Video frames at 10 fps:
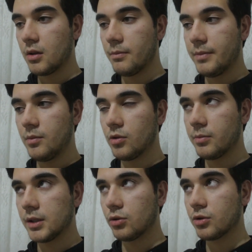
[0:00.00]
bilmiyorum
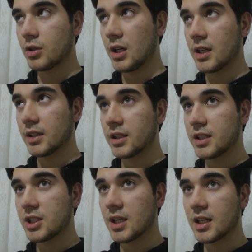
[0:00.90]
ya da o
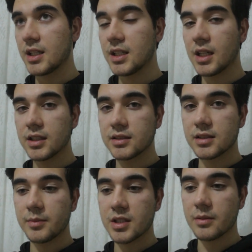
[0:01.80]
aradaki şarkıyı
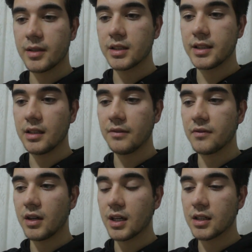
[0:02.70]
kaldırsam acaba telif
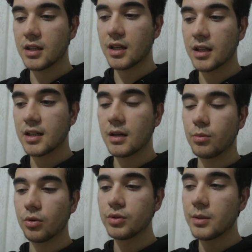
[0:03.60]
hakkı kalkar mı
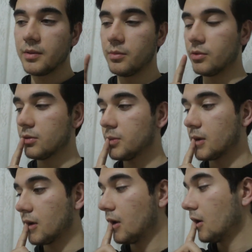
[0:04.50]
onu da bilmiyorum
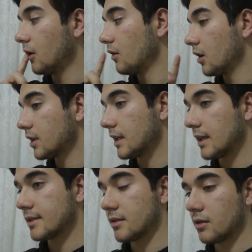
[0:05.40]
da.
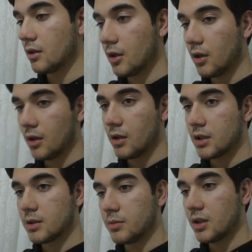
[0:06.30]
Gerçi
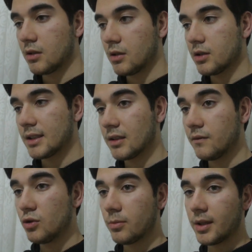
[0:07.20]
şimdi zaten
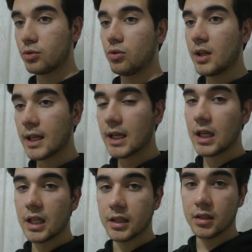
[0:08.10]
video her türlü
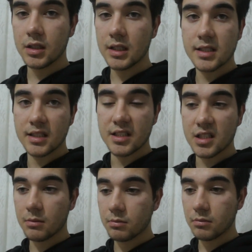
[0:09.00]
engellendi. Ya
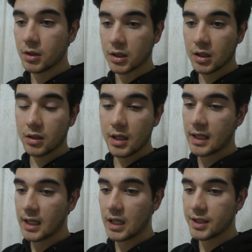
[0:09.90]
sileceğim ya da
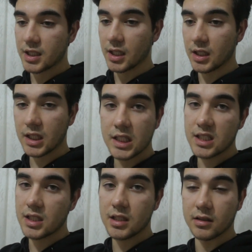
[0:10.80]
engelli şekilde
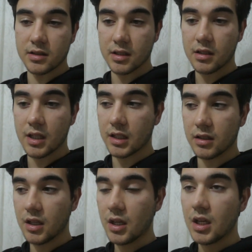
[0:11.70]
gizli kalacak. Yani
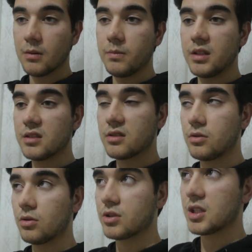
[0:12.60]
bir
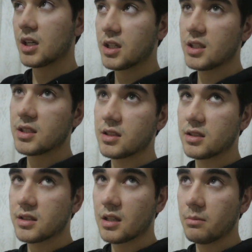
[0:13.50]
riski yok. Şarkıyı
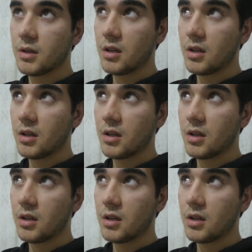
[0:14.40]
silsem